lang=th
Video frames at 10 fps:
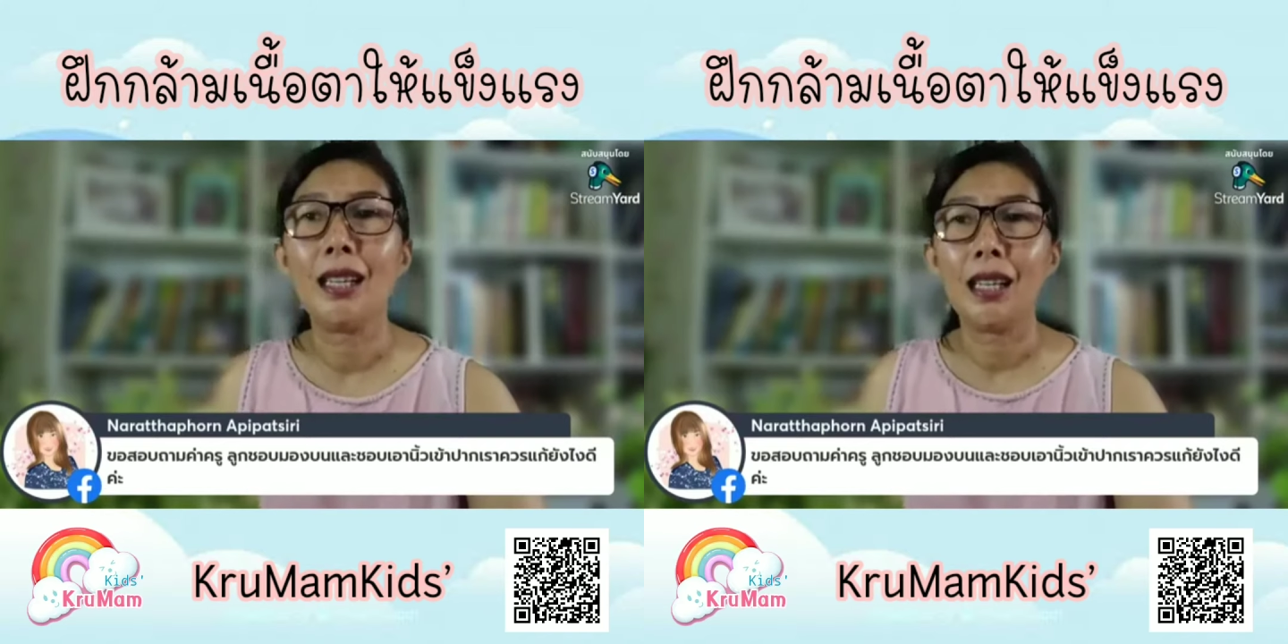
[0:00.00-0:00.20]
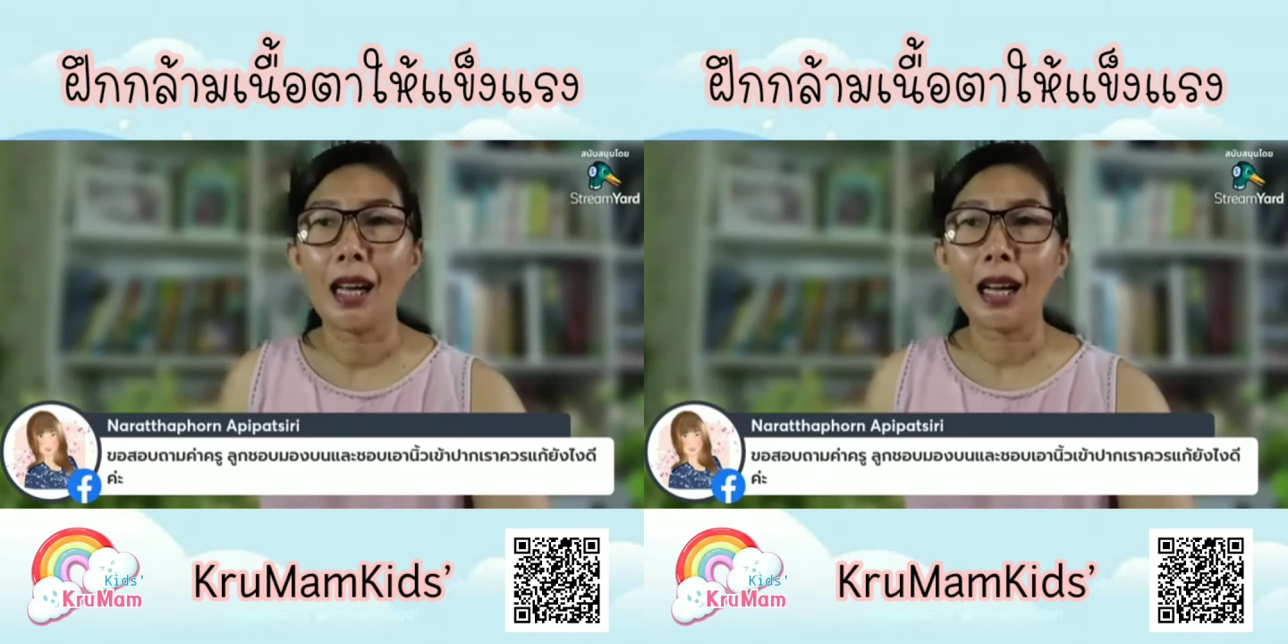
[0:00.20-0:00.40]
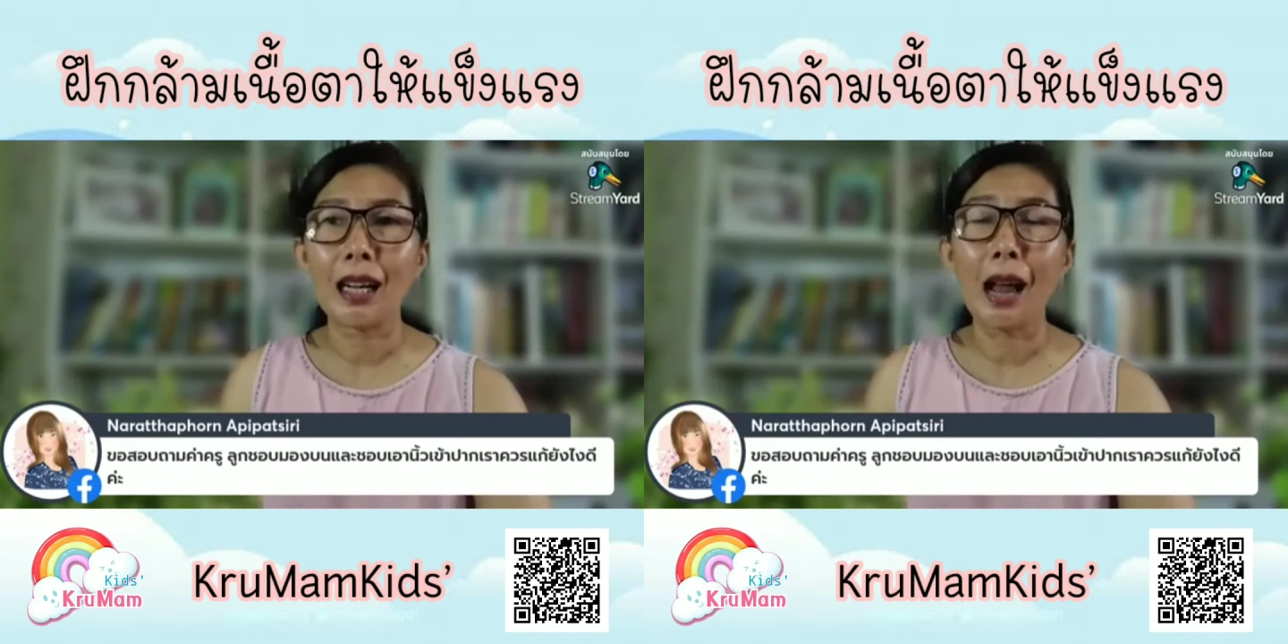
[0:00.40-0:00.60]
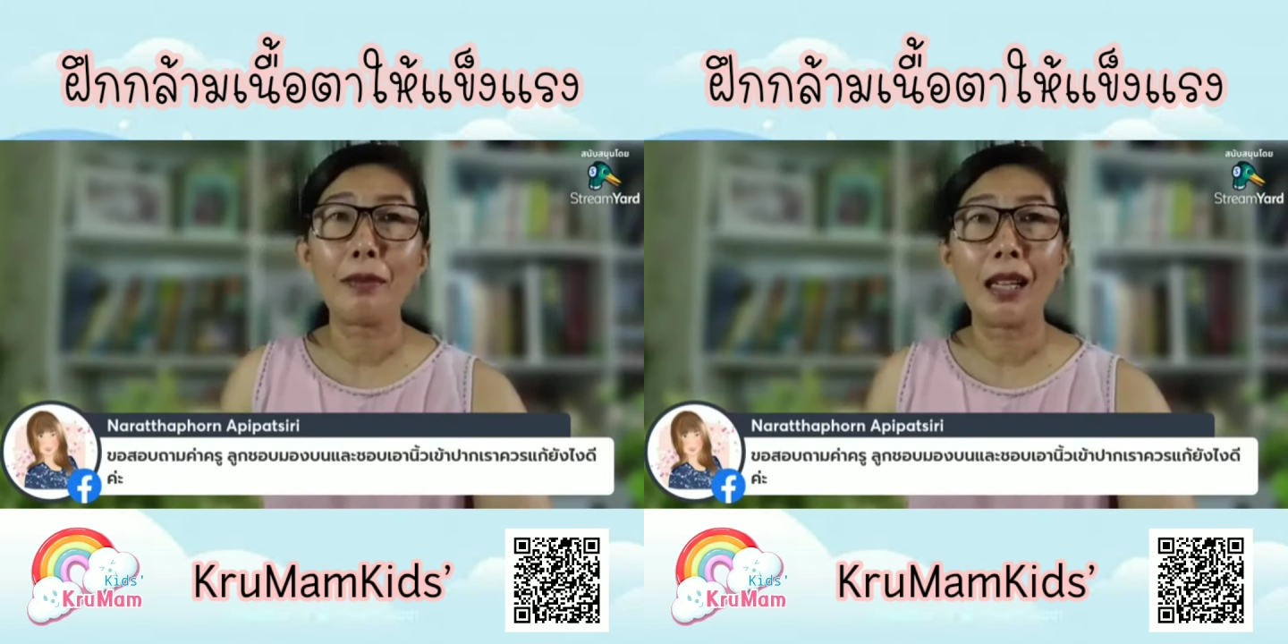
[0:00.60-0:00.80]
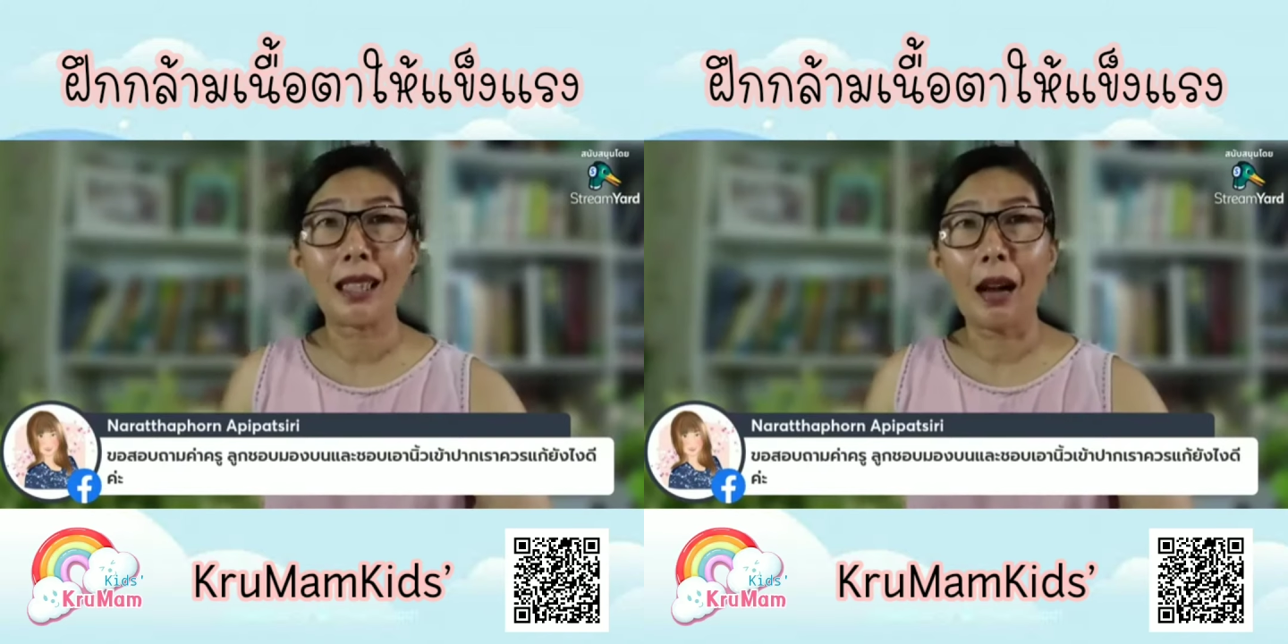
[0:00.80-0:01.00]
ถ้ากล้ามเนื้
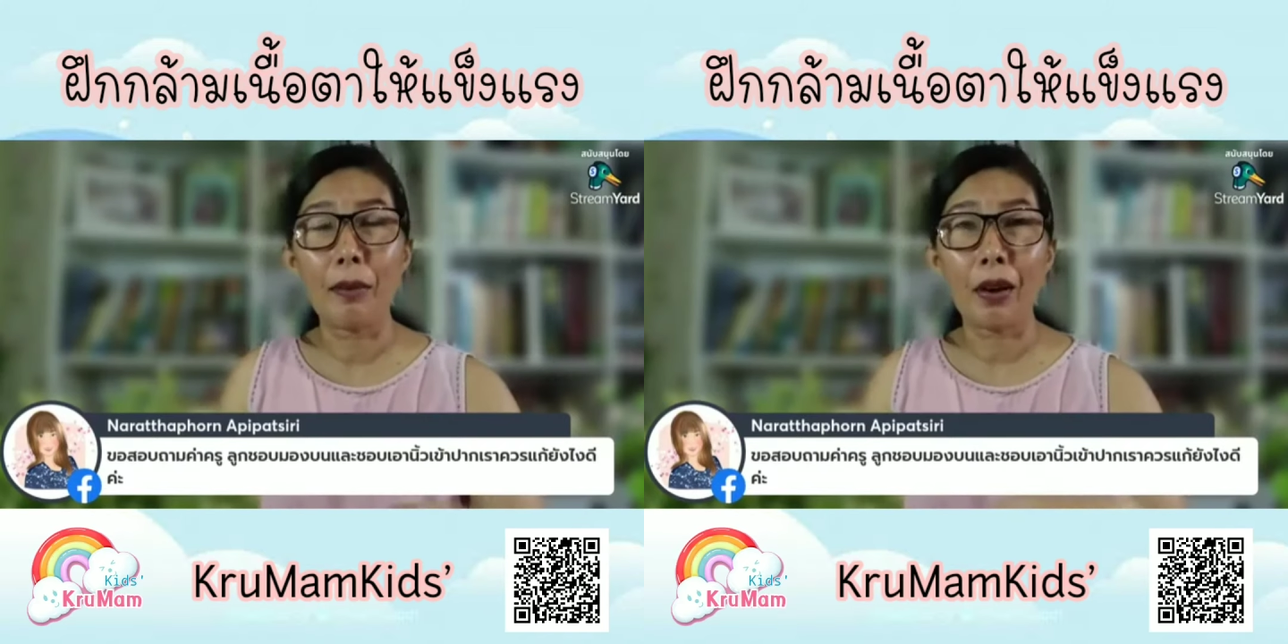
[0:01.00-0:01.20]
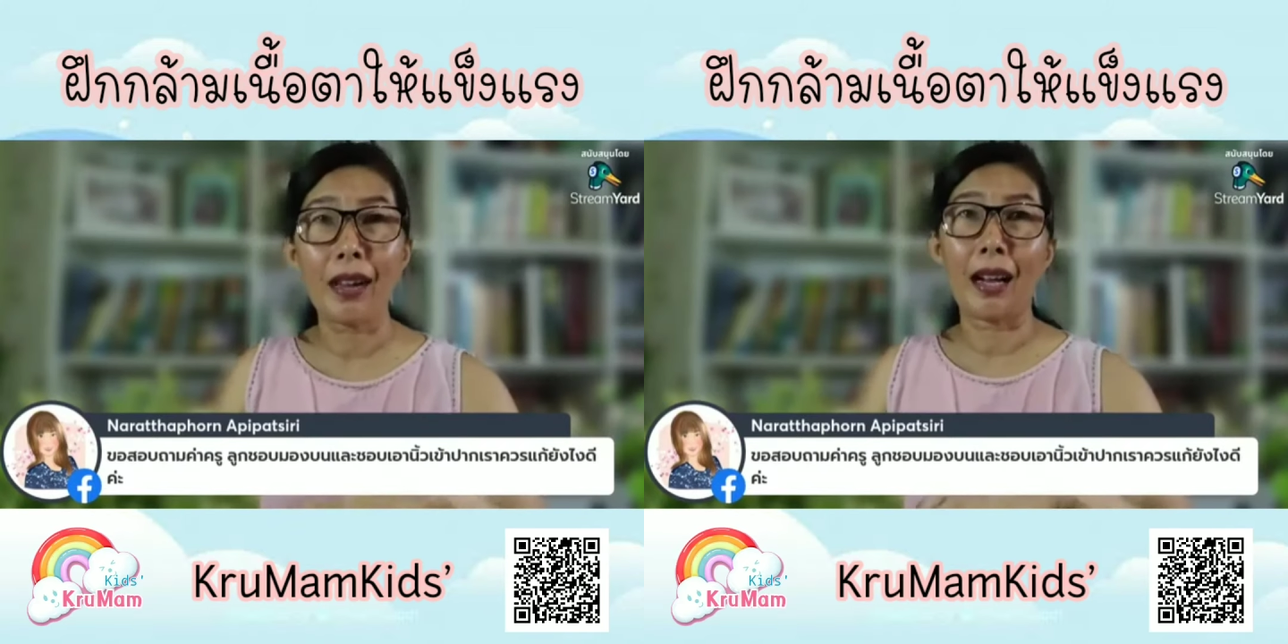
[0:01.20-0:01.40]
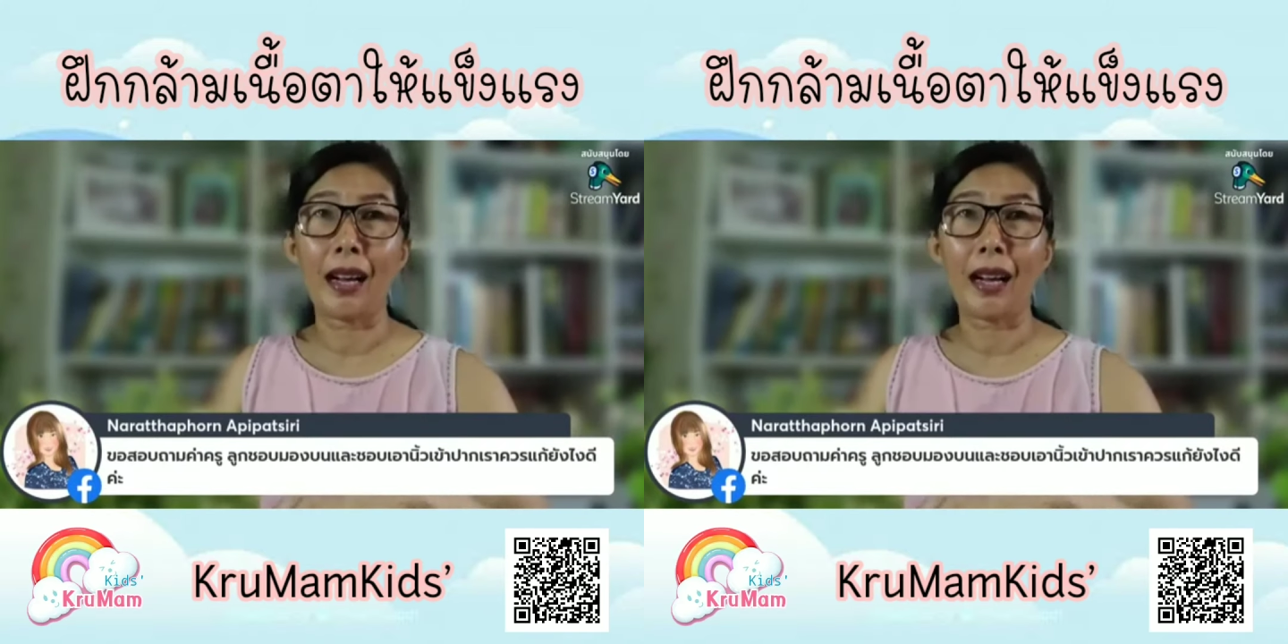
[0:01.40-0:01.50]
อตาไม่ค่อยแข็งแร